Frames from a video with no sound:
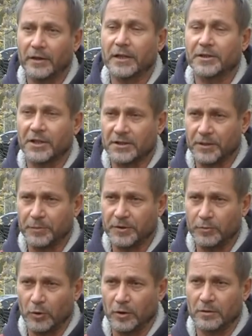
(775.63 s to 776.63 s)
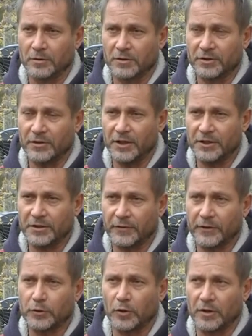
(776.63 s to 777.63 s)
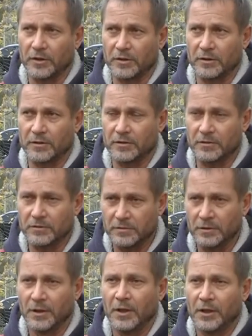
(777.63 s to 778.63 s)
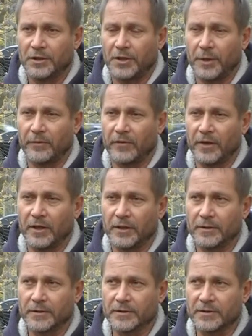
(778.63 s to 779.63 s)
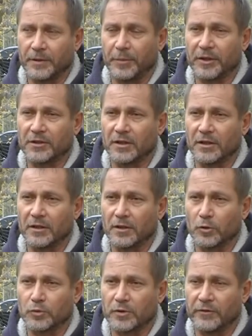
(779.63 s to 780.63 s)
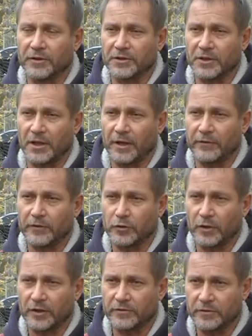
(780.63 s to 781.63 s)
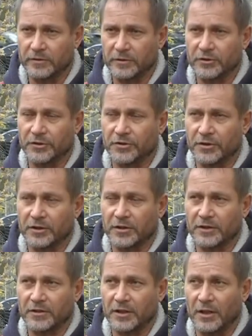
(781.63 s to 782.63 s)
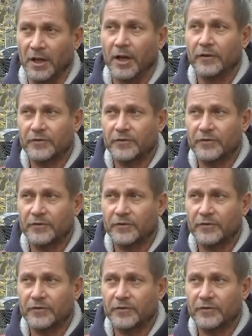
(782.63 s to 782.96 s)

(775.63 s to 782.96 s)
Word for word: конкретно письмо националистов, которые требовали запрета русского языка в государственной жизни Казахстана.